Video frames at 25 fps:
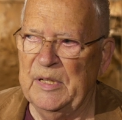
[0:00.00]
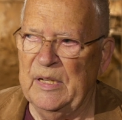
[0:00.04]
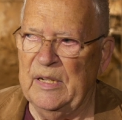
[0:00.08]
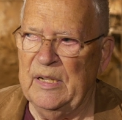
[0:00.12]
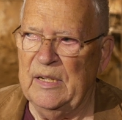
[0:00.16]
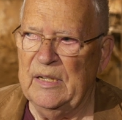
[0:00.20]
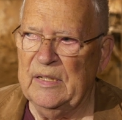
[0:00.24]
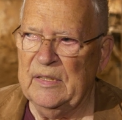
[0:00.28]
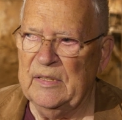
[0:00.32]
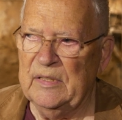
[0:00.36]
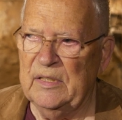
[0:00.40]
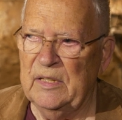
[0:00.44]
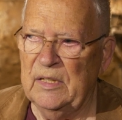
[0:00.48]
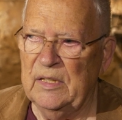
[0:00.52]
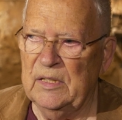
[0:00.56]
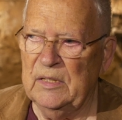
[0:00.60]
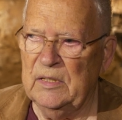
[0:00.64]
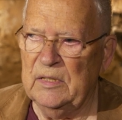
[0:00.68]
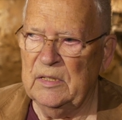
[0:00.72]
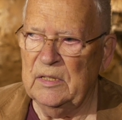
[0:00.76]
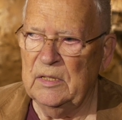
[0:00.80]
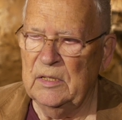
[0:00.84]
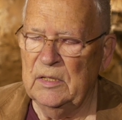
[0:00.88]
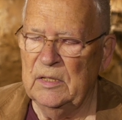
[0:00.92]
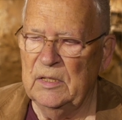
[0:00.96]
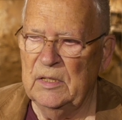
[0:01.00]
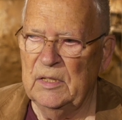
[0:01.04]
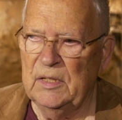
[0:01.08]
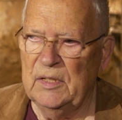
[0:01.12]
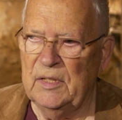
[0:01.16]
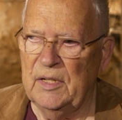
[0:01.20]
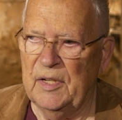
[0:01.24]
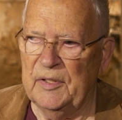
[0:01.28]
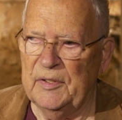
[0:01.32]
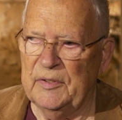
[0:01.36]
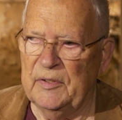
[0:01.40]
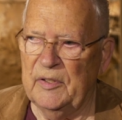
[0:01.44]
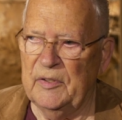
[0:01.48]
nachdenkt,
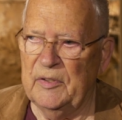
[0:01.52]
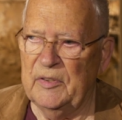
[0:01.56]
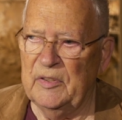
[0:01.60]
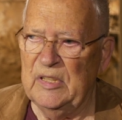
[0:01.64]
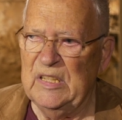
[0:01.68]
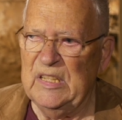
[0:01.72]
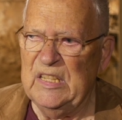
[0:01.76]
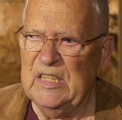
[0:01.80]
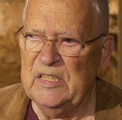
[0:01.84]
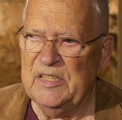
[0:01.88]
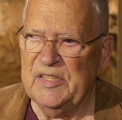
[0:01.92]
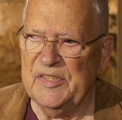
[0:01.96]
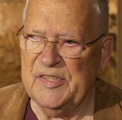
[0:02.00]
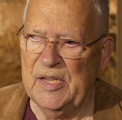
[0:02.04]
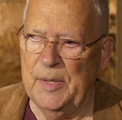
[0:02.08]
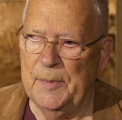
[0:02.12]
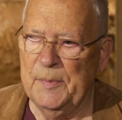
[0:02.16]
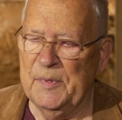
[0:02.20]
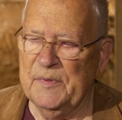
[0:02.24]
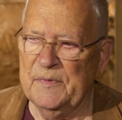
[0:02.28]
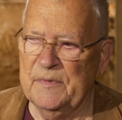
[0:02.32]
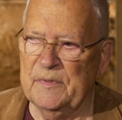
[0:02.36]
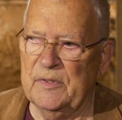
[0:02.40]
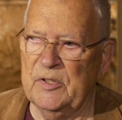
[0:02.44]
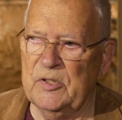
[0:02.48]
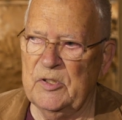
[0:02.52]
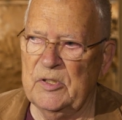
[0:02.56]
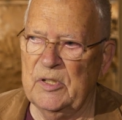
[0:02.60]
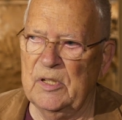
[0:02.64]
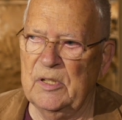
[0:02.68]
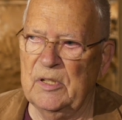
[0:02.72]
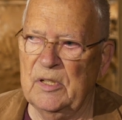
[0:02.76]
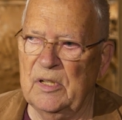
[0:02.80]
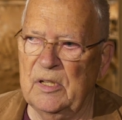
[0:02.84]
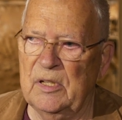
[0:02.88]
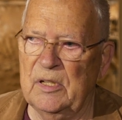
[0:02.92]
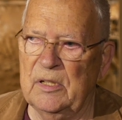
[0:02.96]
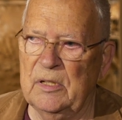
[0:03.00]
dass es nicht
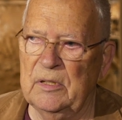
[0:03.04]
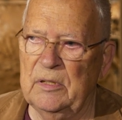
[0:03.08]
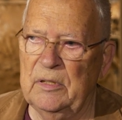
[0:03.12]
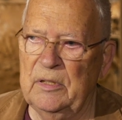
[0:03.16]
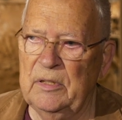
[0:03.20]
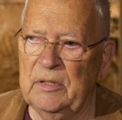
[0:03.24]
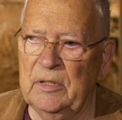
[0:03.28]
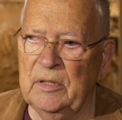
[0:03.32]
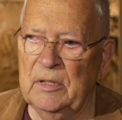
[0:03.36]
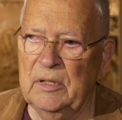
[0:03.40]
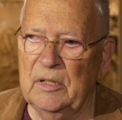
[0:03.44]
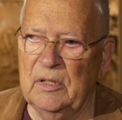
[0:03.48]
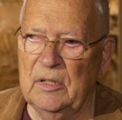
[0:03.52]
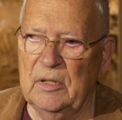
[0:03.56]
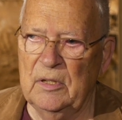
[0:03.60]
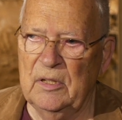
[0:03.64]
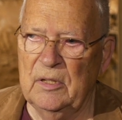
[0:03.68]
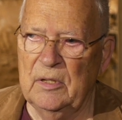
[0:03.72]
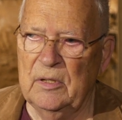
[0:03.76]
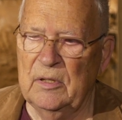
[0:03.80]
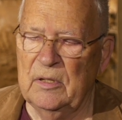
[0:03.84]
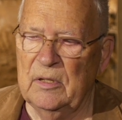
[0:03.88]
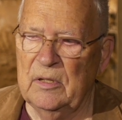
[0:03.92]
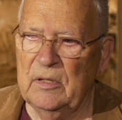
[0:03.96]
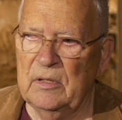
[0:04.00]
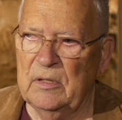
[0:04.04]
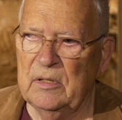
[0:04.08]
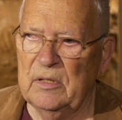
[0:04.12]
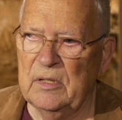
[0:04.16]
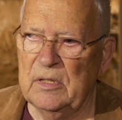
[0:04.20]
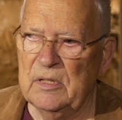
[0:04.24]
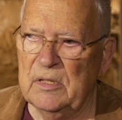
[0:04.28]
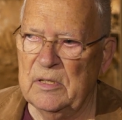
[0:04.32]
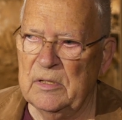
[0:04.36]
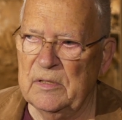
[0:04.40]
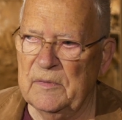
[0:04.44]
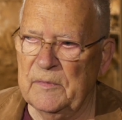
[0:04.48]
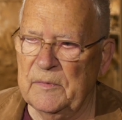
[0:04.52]
selbstverständlich ist,
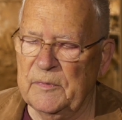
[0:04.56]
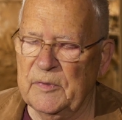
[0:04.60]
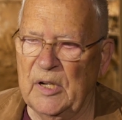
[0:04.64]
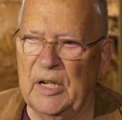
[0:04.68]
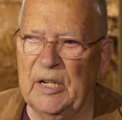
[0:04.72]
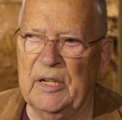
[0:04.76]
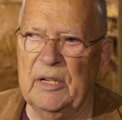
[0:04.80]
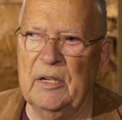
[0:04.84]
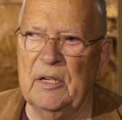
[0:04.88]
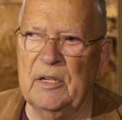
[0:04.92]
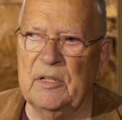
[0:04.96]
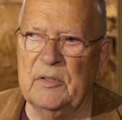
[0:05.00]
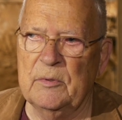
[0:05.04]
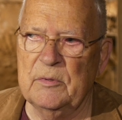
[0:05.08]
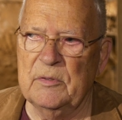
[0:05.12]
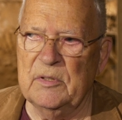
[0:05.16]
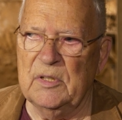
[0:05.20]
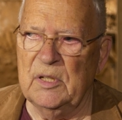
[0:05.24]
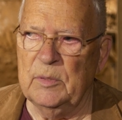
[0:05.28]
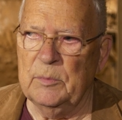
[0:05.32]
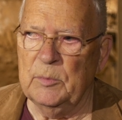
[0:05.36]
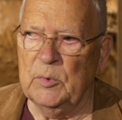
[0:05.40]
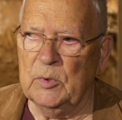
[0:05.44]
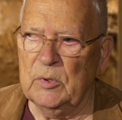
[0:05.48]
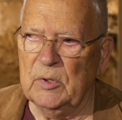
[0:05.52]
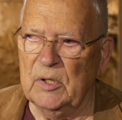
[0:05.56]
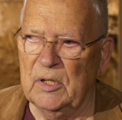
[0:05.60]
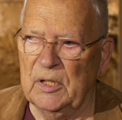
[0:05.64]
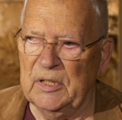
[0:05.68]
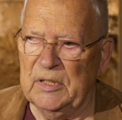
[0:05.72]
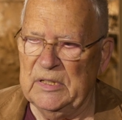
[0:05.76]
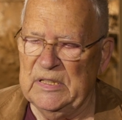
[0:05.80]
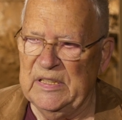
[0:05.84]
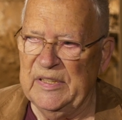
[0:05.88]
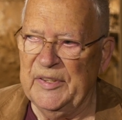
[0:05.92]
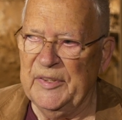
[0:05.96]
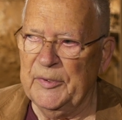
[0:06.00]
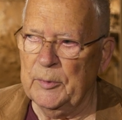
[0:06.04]
in Freiheit und
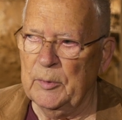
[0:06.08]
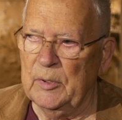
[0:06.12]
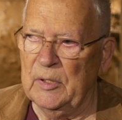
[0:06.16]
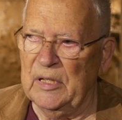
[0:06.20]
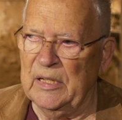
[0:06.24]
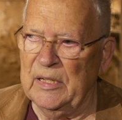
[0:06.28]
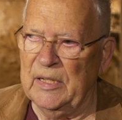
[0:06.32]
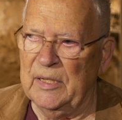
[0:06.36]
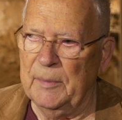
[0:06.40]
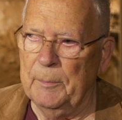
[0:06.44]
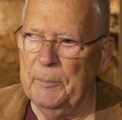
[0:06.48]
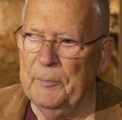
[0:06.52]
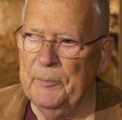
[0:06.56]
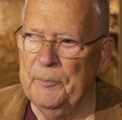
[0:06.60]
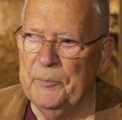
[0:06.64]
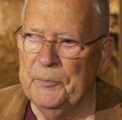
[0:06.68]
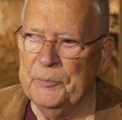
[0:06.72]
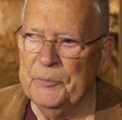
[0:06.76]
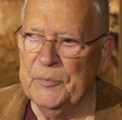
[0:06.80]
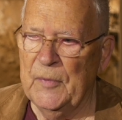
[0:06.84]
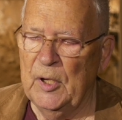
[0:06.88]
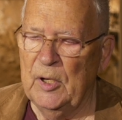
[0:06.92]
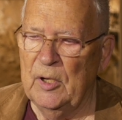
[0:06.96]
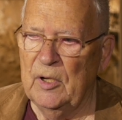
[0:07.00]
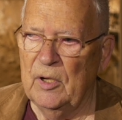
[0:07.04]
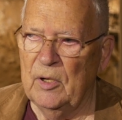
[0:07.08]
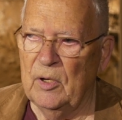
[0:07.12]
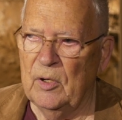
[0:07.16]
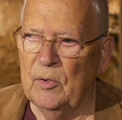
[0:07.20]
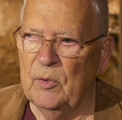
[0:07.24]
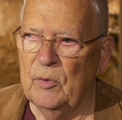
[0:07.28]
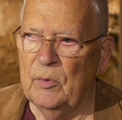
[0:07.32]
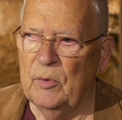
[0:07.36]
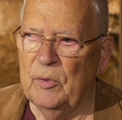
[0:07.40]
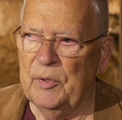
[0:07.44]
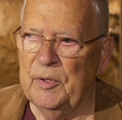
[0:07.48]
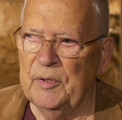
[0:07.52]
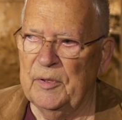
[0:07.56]
Demokratie zu leben
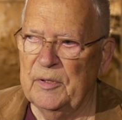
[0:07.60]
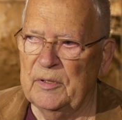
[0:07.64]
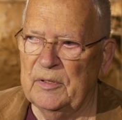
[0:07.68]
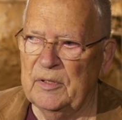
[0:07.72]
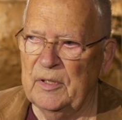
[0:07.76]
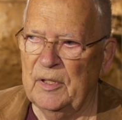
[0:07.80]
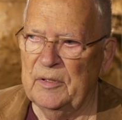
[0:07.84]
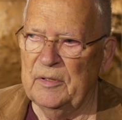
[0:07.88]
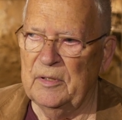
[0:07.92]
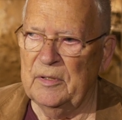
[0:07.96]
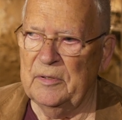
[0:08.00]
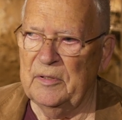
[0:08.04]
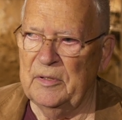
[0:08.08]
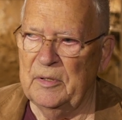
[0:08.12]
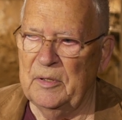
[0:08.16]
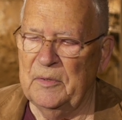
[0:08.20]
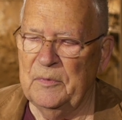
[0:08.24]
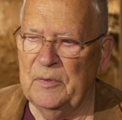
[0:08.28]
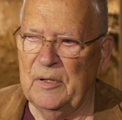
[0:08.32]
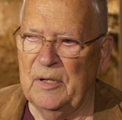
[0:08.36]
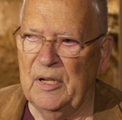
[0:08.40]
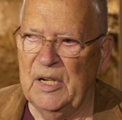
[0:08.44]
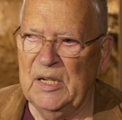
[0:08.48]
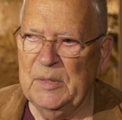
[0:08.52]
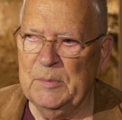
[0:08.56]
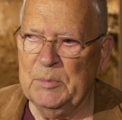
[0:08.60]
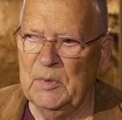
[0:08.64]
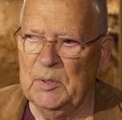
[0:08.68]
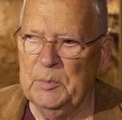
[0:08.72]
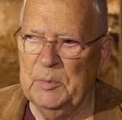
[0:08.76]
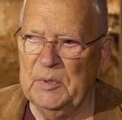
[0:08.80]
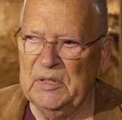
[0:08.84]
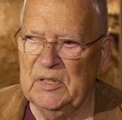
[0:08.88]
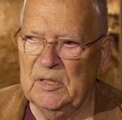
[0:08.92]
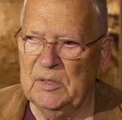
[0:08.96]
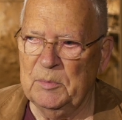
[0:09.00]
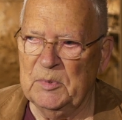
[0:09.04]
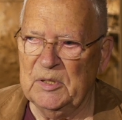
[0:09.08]
und dass sie sich vielleicht mal
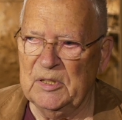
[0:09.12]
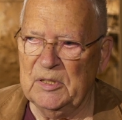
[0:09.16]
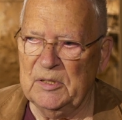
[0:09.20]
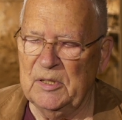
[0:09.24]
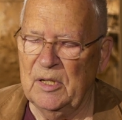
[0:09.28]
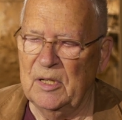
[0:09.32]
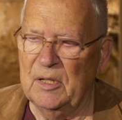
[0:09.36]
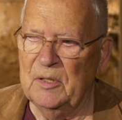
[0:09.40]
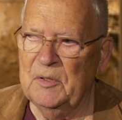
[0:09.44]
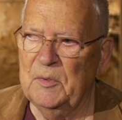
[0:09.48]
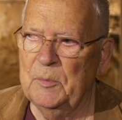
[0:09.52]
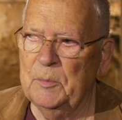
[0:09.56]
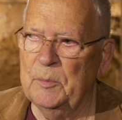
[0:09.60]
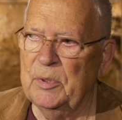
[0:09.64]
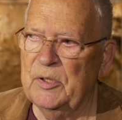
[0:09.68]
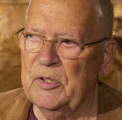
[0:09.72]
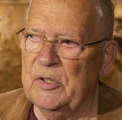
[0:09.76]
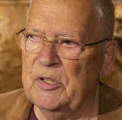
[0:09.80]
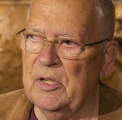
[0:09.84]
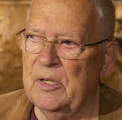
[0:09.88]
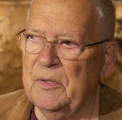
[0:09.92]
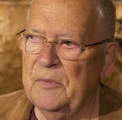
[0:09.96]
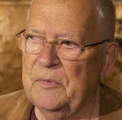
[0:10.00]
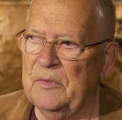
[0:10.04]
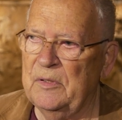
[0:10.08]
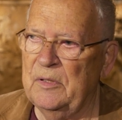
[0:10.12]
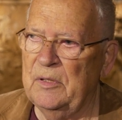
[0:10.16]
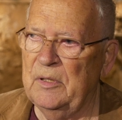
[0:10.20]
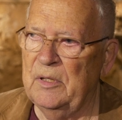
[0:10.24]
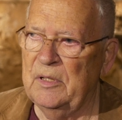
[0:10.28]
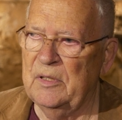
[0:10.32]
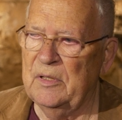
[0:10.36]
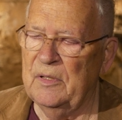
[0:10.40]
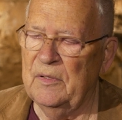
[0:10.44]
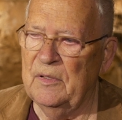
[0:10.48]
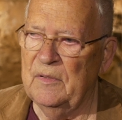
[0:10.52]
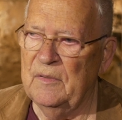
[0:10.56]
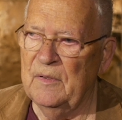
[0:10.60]
mit dem Gedanken
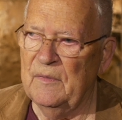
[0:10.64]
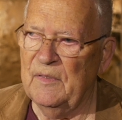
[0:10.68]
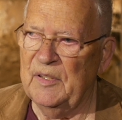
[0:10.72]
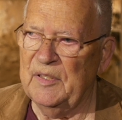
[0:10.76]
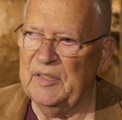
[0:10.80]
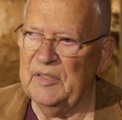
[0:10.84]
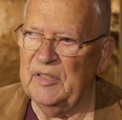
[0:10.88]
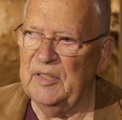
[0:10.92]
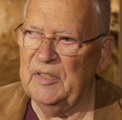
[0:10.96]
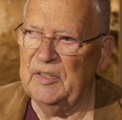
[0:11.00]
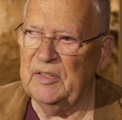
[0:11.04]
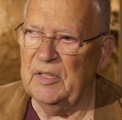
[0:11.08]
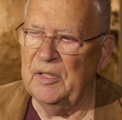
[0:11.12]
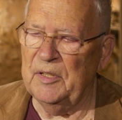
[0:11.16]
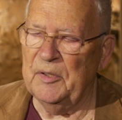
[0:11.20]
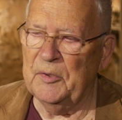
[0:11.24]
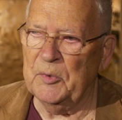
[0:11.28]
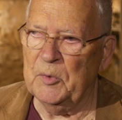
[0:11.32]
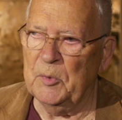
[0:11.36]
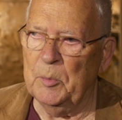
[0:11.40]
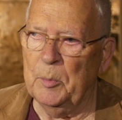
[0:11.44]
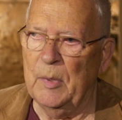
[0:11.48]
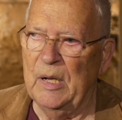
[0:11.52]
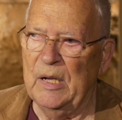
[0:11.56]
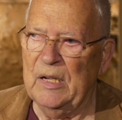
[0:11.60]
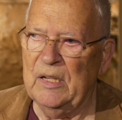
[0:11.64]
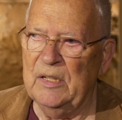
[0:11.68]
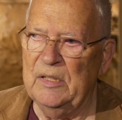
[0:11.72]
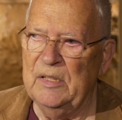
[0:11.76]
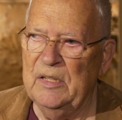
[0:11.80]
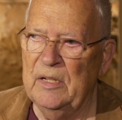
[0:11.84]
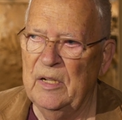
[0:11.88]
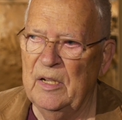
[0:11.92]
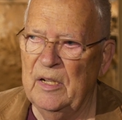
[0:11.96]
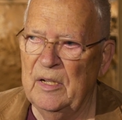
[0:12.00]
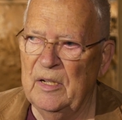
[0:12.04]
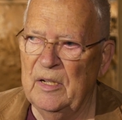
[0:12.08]
beschäftigt, was ist denn zu machen,